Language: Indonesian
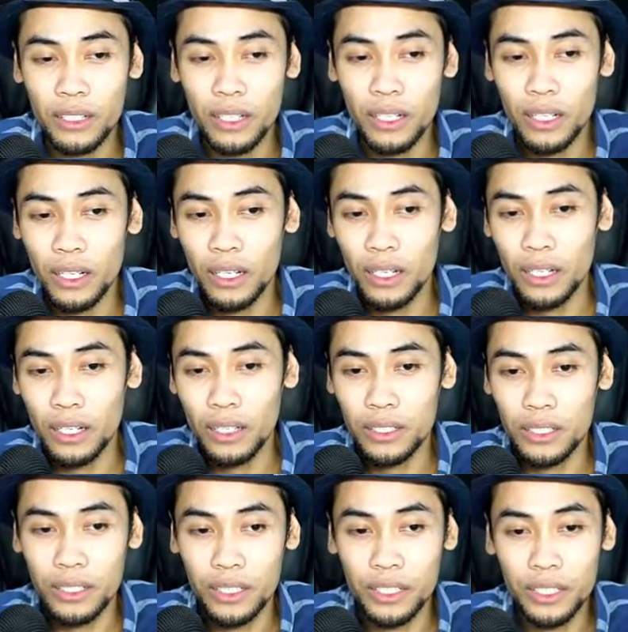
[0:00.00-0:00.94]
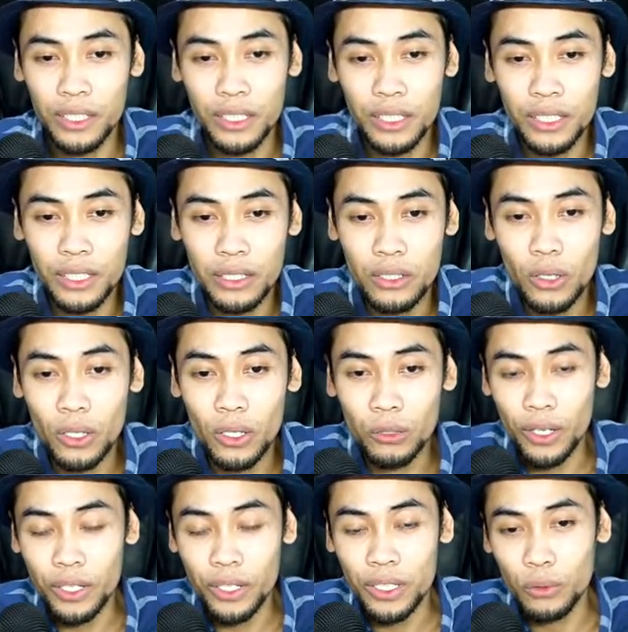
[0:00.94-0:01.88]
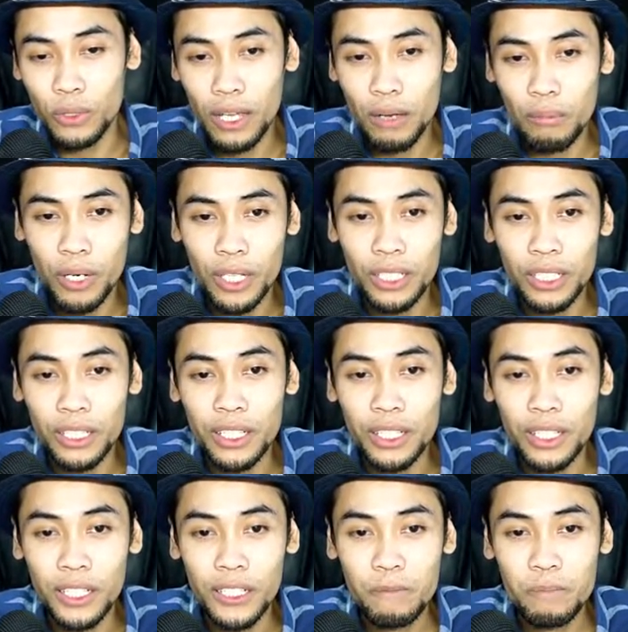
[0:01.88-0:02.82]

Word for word: Uh, ini call to action utamanya dia